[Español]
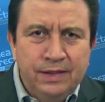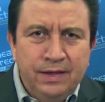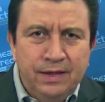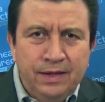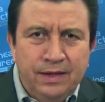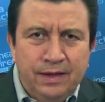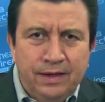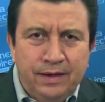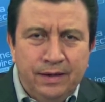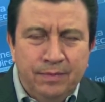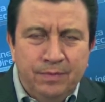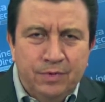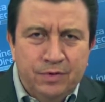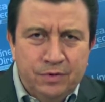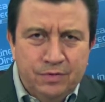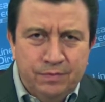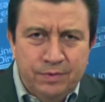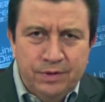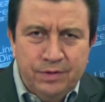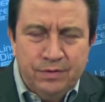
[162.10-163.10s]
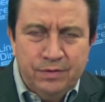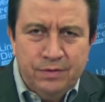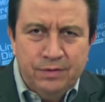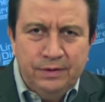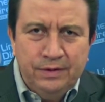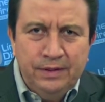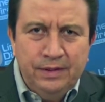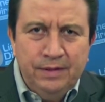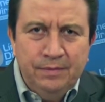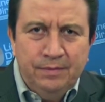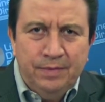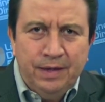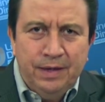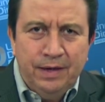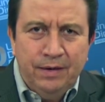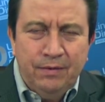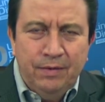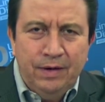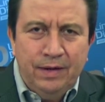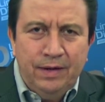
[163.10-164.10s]
Y por supuesto,
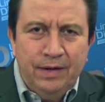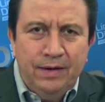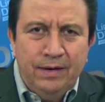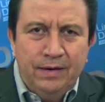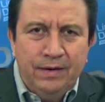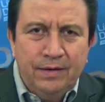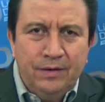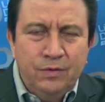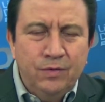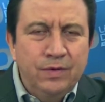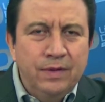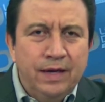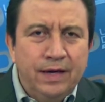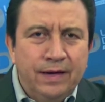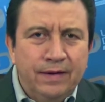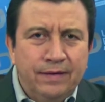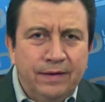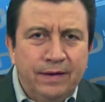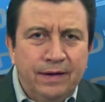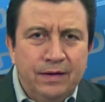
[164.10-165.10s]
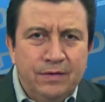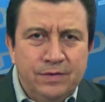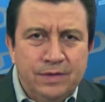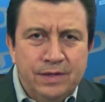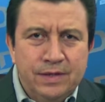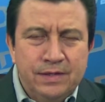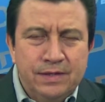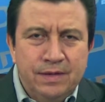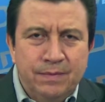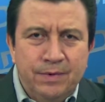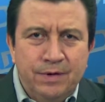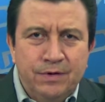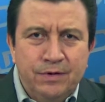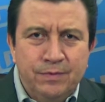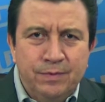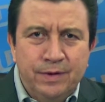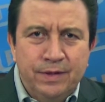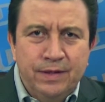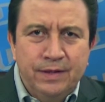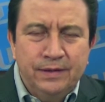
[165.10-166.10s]
para cualquier duda que tengan ustedes también nos
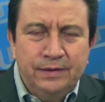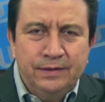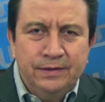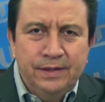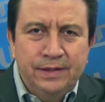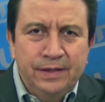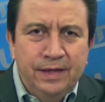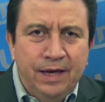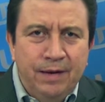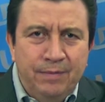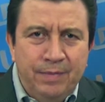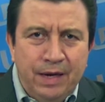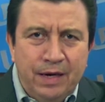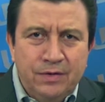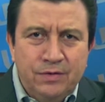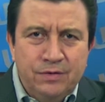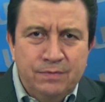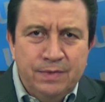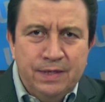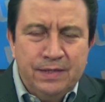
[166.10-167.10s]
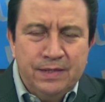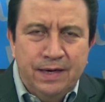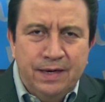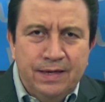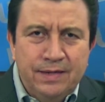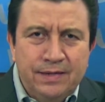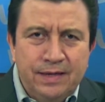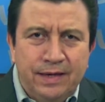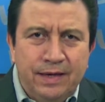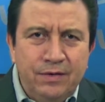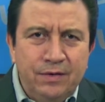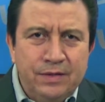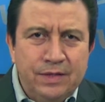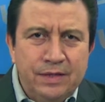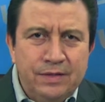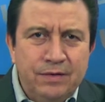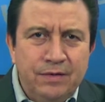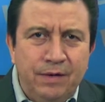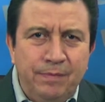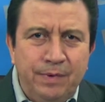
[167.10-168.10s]
pueden enviar sus mensajes. Aquí nos
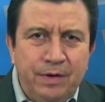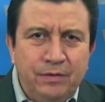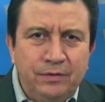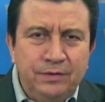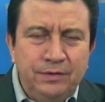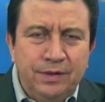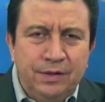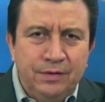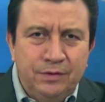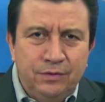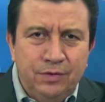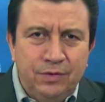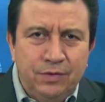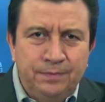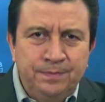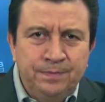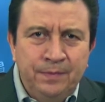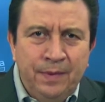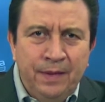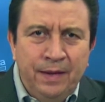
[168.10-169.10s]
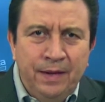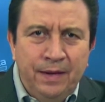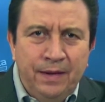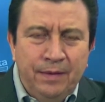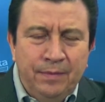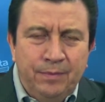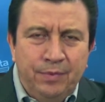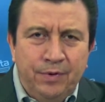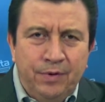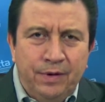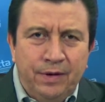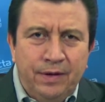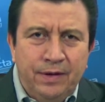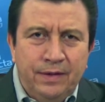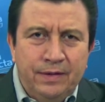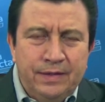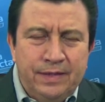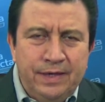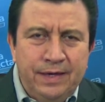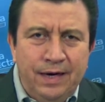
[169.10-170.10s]
hacen una pregunta, doctor.
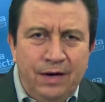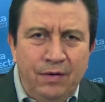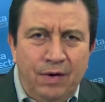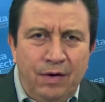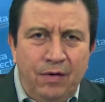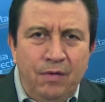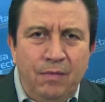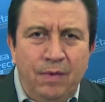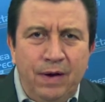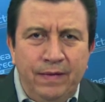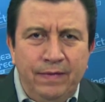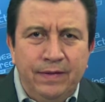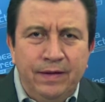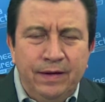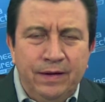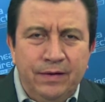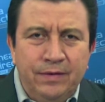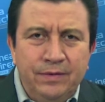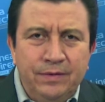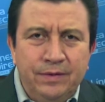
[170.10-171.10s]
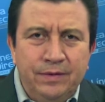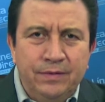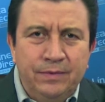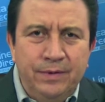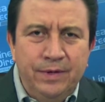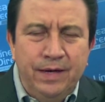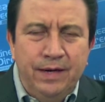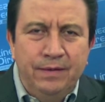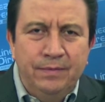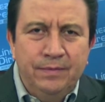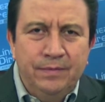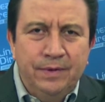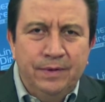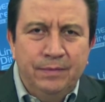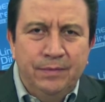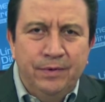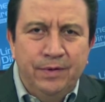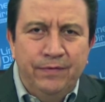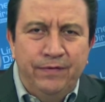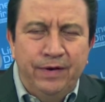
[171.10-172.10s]
Eh, Sinaloa, ¿cómo anda? Yo, voy a eh,
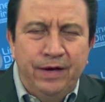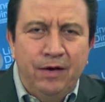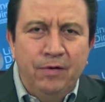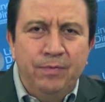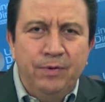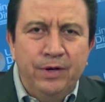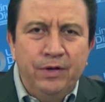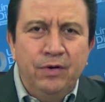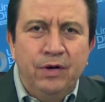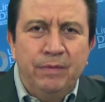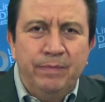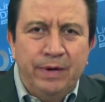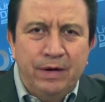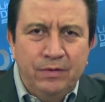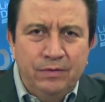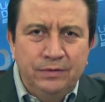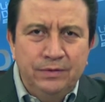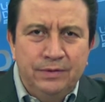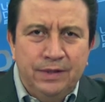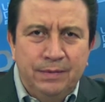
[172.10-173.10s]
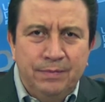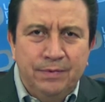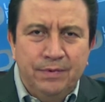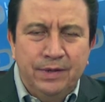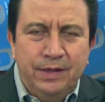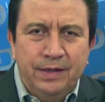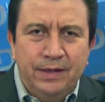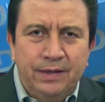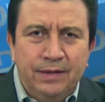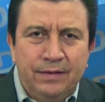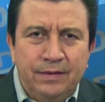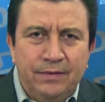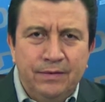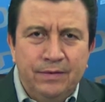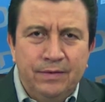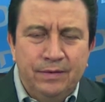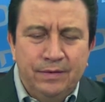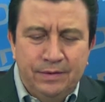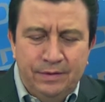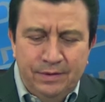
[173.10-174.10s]
modificar un poquito la pregunta porque eh,
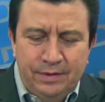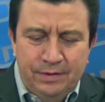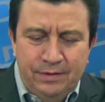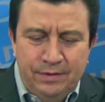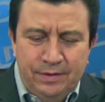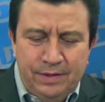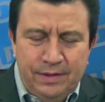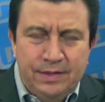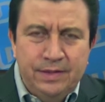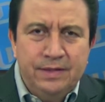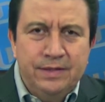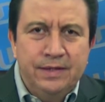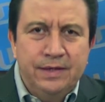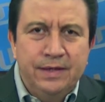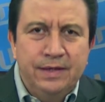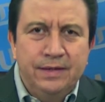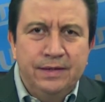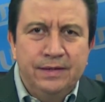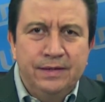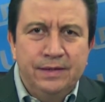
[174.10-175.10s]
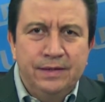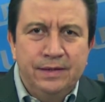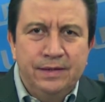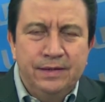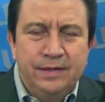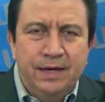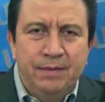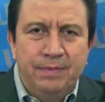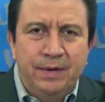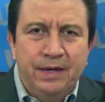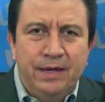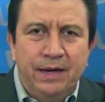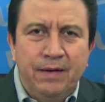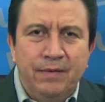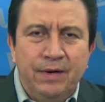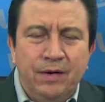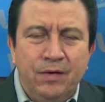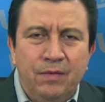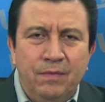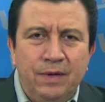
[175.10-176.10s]
no sé si, sea
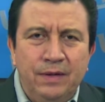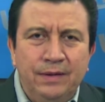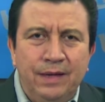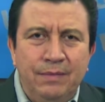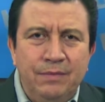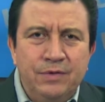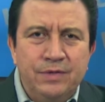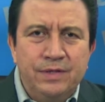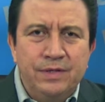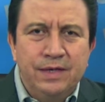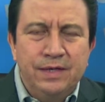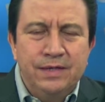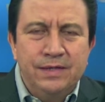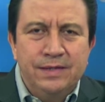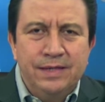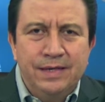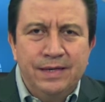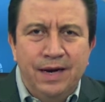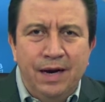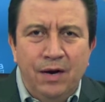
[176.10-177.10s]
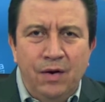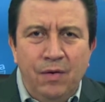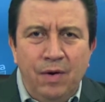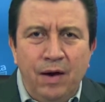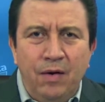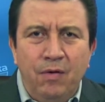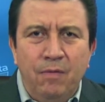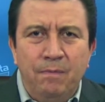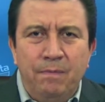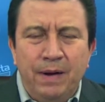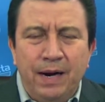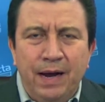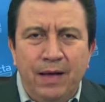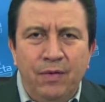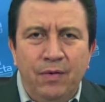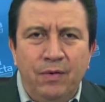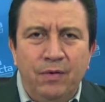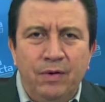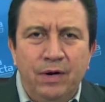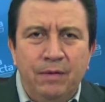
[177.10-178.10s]
aplicable. ¿Cómo andamos en Sinaloa
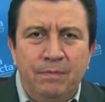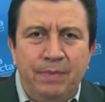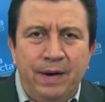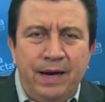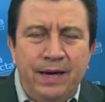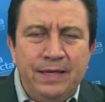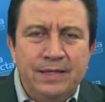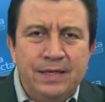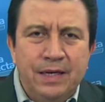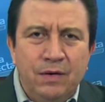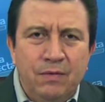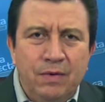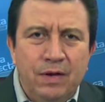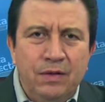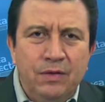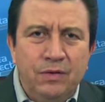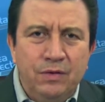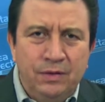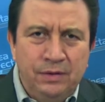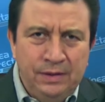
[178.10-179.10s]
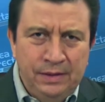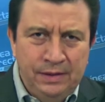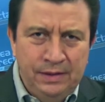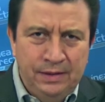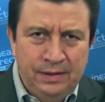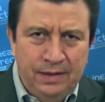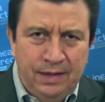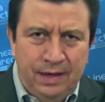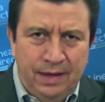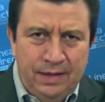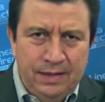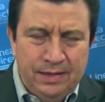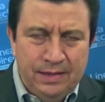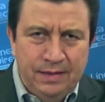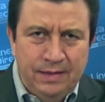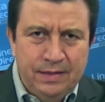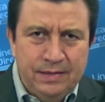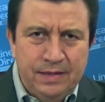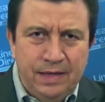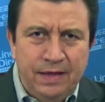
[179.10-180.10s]
comparado con el país en cuanto a
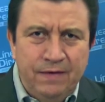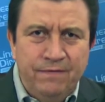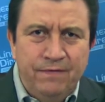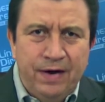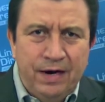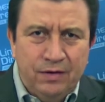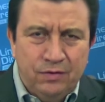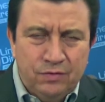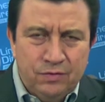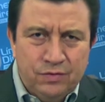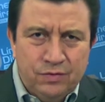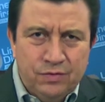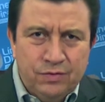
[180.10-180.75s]
incidencia de infartos?